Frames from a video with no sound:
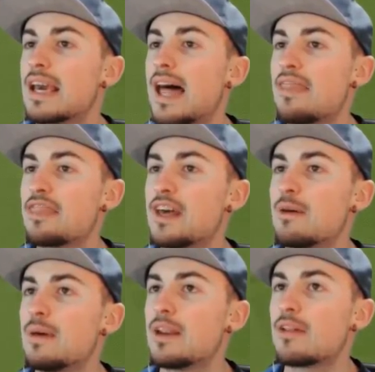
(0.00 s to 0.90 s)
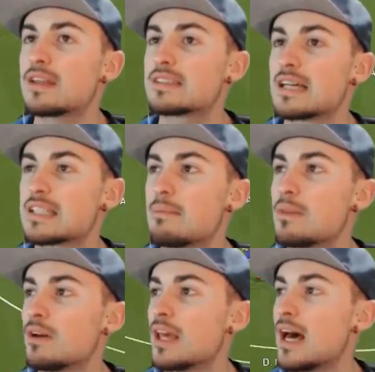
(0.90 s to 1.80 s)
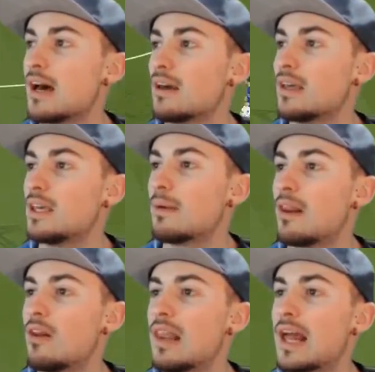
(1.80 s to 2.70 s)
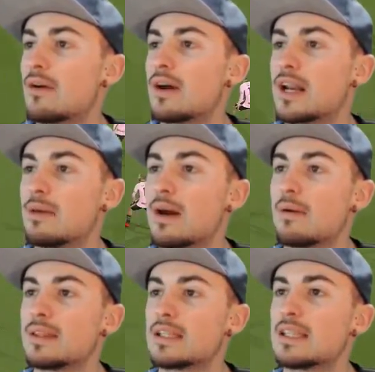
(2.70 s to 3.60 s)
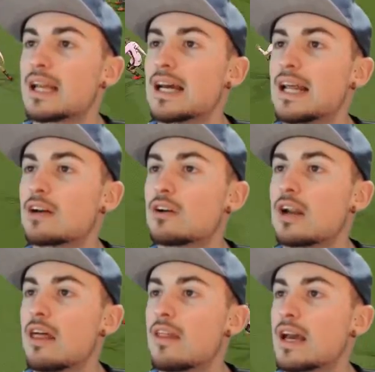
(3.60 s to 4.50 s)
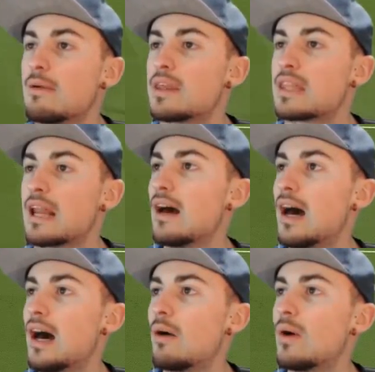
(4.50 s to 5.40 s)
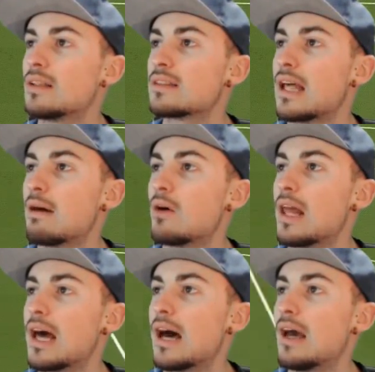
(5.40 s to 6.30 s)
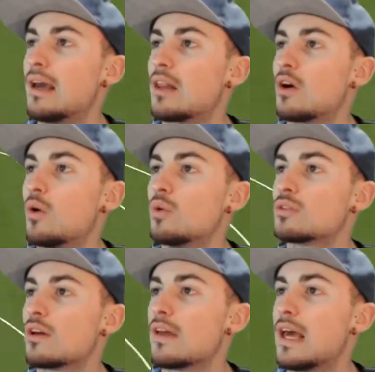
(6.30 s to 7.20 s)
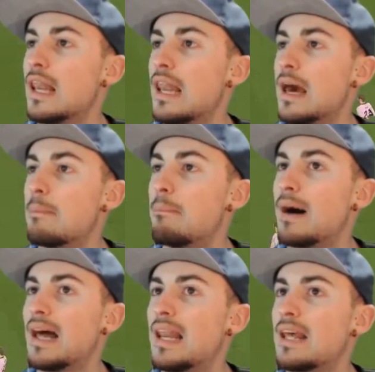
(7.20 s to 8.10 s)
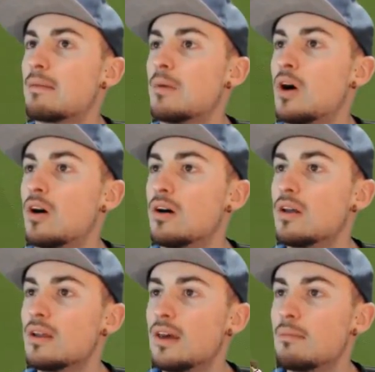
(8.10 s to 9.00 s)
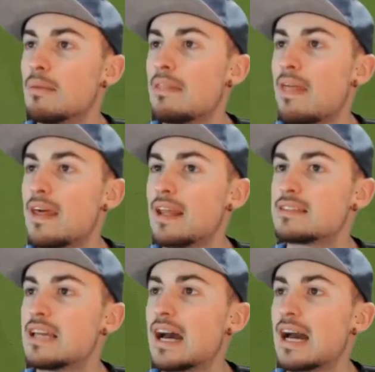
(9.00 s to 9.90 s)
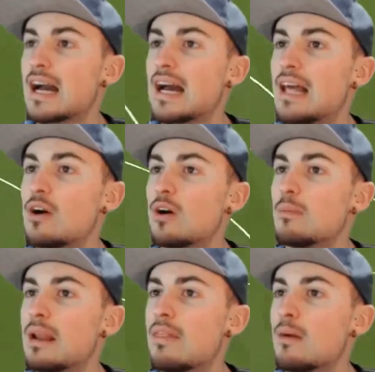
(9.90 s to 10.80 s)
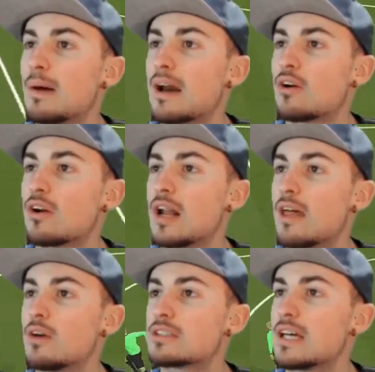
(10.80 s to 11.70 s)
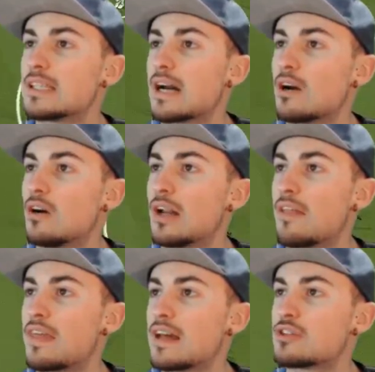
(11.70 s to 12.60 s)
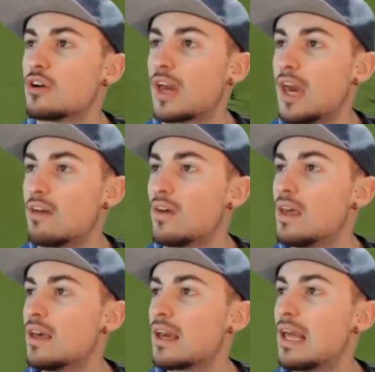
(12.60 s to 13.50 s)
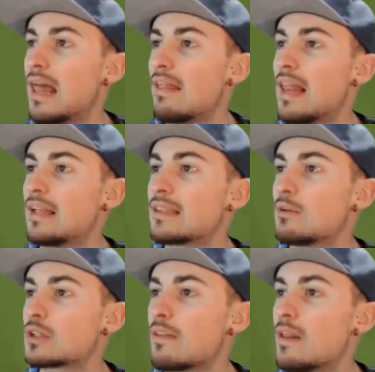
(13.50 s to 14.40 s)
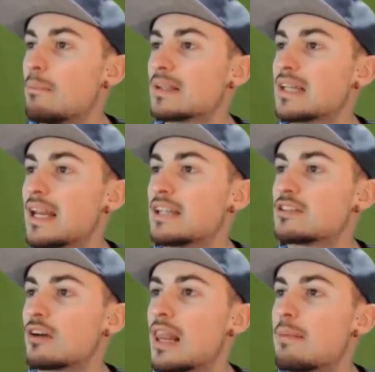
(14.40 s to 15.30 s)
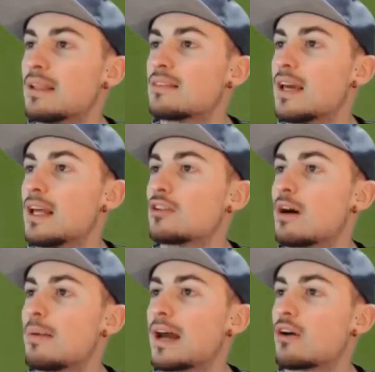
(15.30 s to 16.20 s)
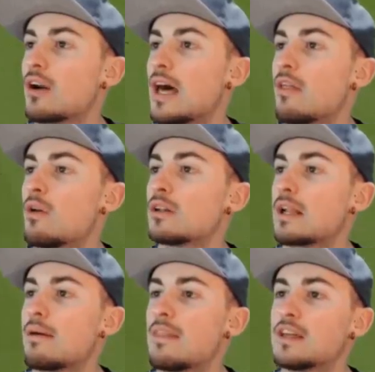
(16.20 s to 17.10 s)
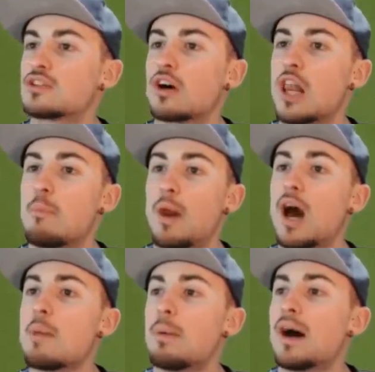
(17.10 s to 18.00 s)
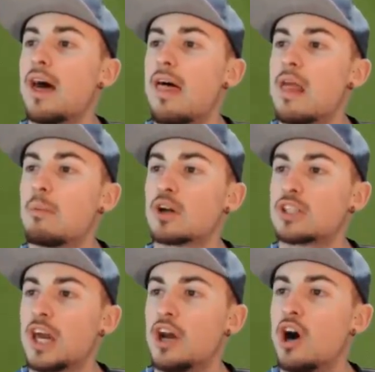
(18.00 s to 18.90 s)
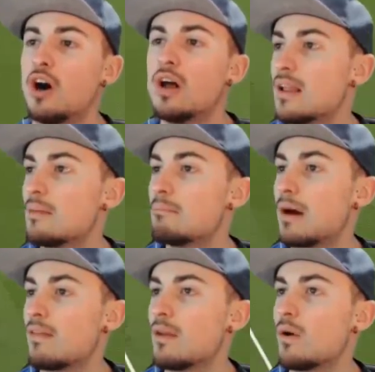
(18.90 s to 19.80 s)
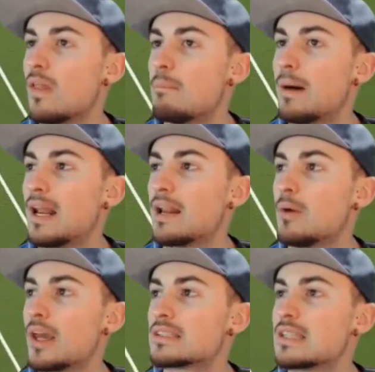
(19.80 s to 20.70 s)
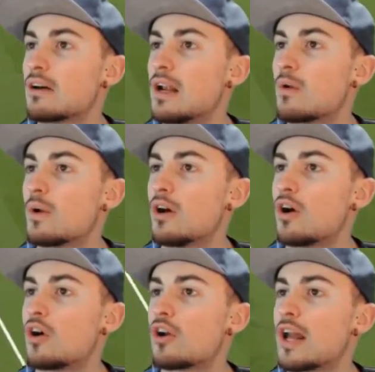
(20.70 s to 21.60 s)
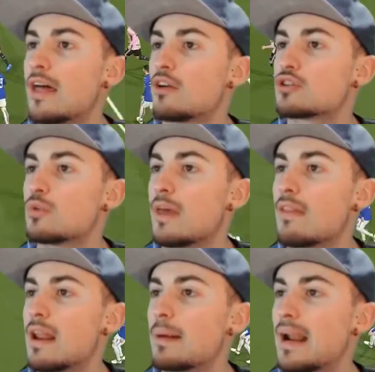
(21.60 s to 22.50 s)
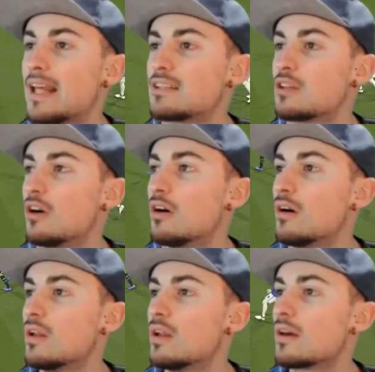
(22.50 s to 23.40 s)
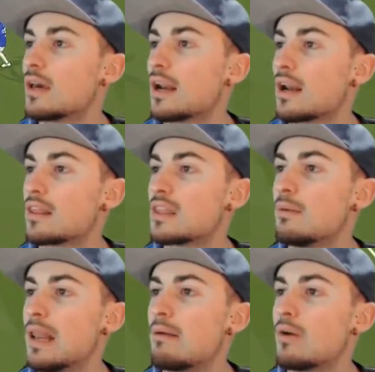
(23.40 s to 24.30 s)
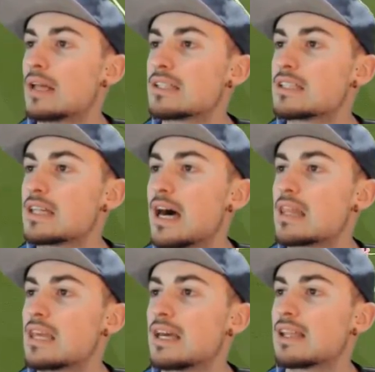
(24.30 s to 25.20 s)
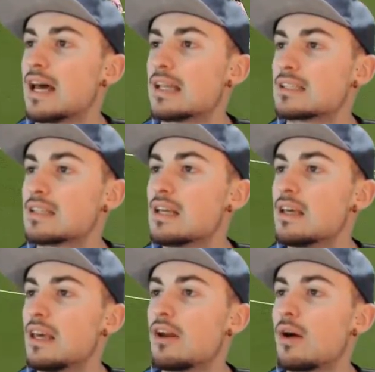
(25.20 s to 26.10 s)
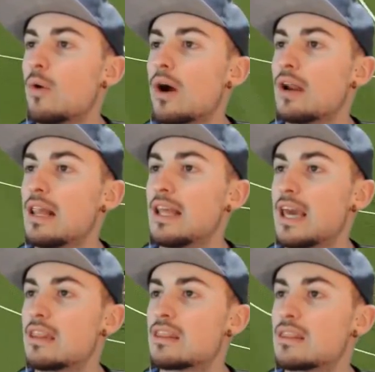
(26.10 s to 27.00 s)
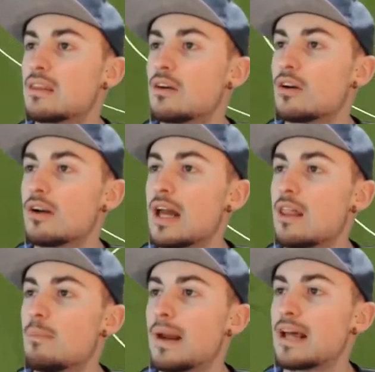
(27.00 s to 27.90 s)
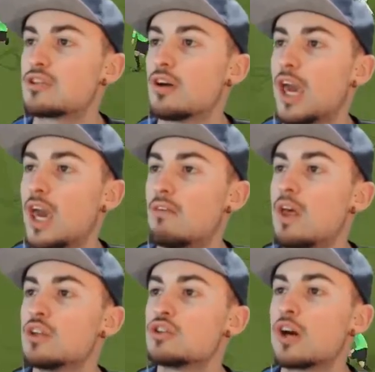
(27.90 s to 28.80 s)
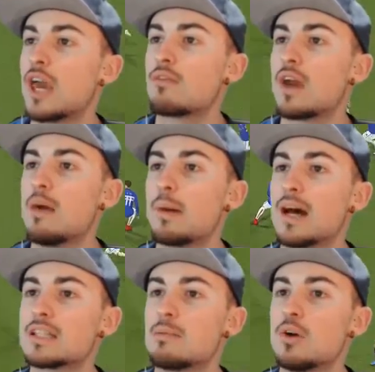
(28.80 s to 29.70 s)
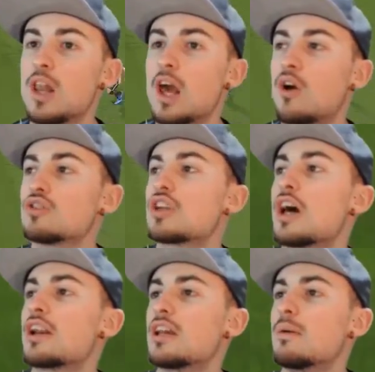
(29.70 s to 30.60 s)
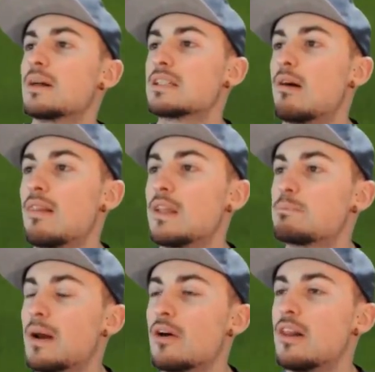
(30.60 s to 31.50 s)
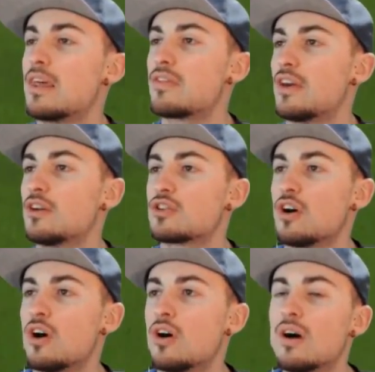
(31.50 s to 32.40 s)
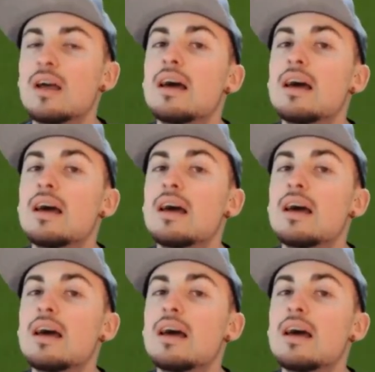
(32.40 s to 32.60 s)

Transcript: Cancerbero de esta Sampdoria y balón largo arriba que va a intentar ganar Coronado de cabeza. Aguanta la bola el conjunto del Palermo en banda derecha. Jajalo combinando para Coronado. Este tacón hacia Choque, que la adelanta buscando el pasa a Nesto, que la mantiene. Toca para Coronado. No, otra vez Nesto que le pega y parado el portero. Balón de nuevo del Palermo. Ahí está con el cuero Coronado subiéndola para Nesto que recibe la bola, se echa hacia atrás y ahora juega con el 10. Coronado para Choquev. Choquev que le pega desde muy lejos y arriba se va el disparo del 18.